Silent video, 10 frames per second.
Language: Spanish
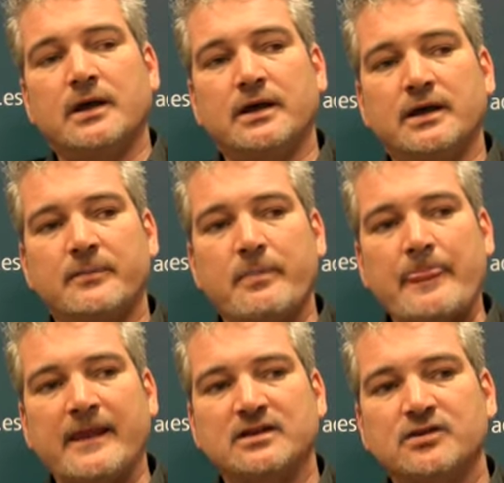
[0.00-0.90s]

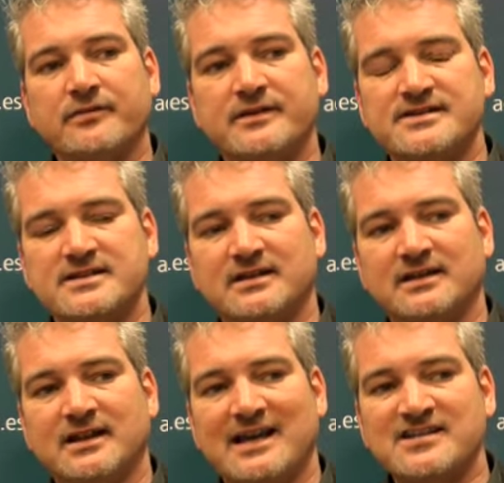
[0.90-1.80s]
Em, entonces,
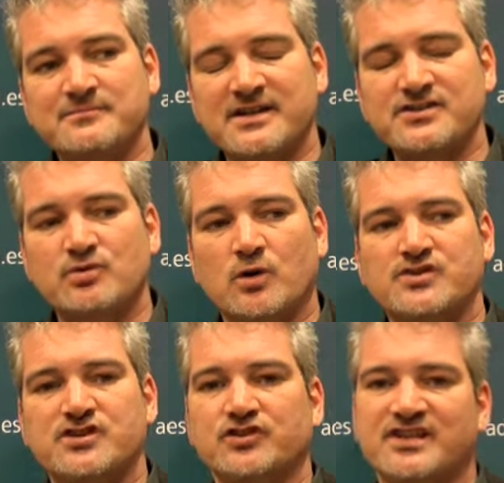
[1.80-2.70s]
eh, es más una
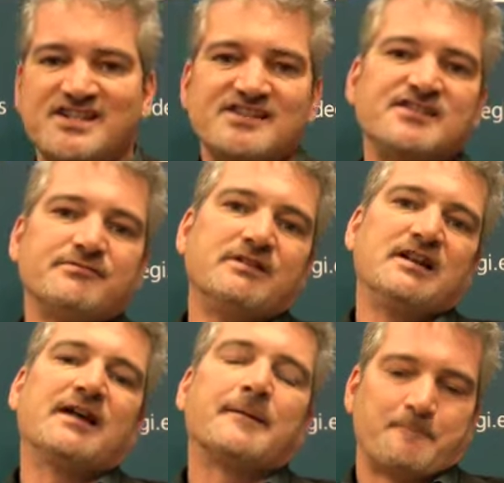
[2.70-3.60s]
cuestión de
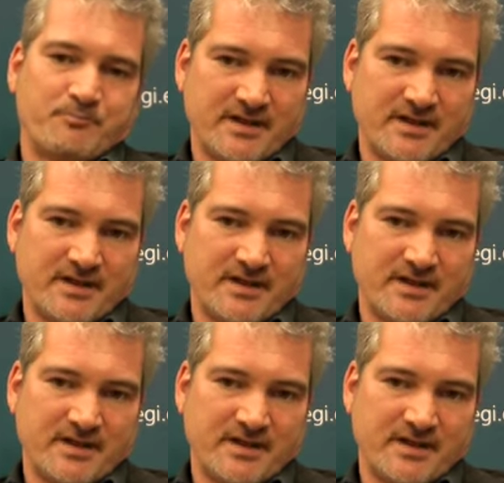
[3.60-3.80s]
sensibilidad